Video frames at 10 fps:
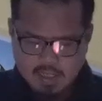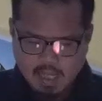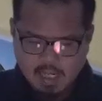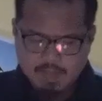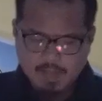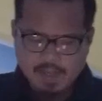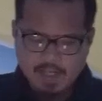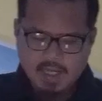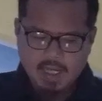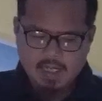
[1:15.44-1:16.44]
na ang
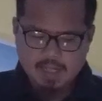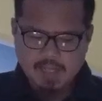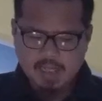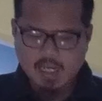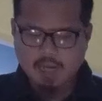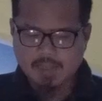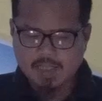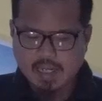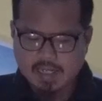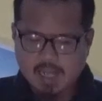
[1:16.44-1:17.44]
kababaihan ay may
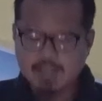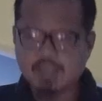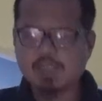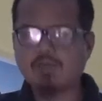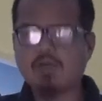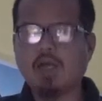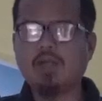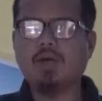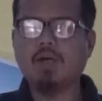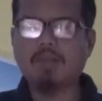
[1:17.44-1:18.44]
karapatan ayon sa kung
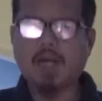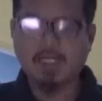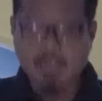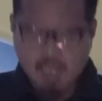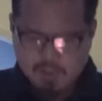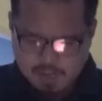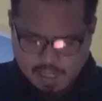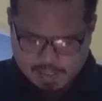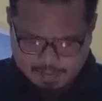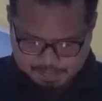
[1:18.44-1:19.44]
ano ang
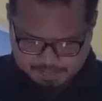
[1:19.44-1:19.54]
makatarungan.